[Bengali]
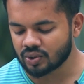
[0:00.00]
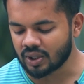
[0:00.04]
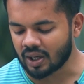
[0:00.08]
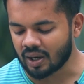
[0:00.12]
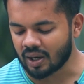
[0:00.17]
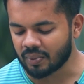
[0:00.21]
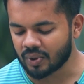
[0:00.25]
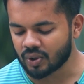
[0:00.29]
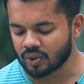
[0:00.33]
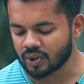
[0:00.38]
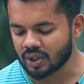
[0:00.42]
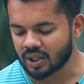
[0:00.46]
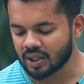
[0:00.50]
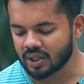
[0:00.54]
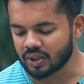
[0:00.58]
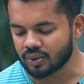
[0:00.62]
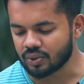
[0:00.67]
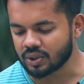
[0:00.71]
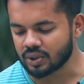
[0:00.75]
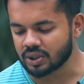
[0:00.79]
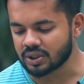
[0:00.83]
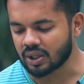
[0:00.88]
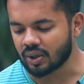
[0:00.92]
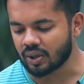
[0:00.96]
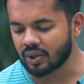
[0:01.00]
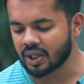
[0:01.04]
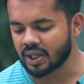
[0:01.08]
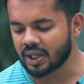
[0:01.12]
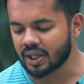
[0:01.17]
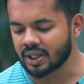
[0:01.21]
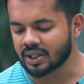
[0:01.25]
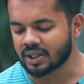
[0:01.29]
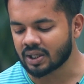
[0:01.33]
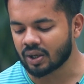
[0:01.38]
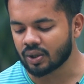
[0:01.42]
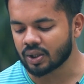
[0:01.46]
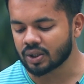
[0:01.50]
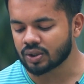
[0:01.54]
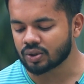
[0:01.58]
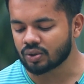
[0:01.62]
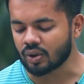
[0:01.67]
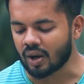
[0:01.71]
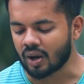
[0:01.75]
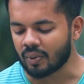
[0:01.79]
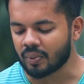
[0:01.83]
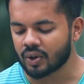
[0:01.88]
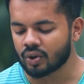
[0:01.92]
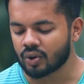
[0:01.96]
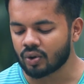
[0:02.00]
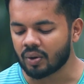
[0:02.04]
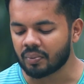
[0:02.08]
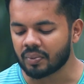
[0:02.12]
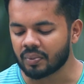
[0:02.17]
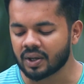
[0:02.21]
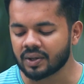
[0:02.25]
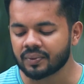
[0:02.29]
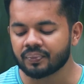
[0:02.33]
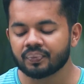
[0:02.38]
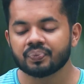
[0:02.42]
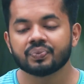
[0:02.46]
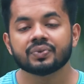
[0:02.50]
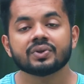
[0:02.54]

যদি আবারও ক্লিক করি তাহলে এটা কিন্তু আবারও আমার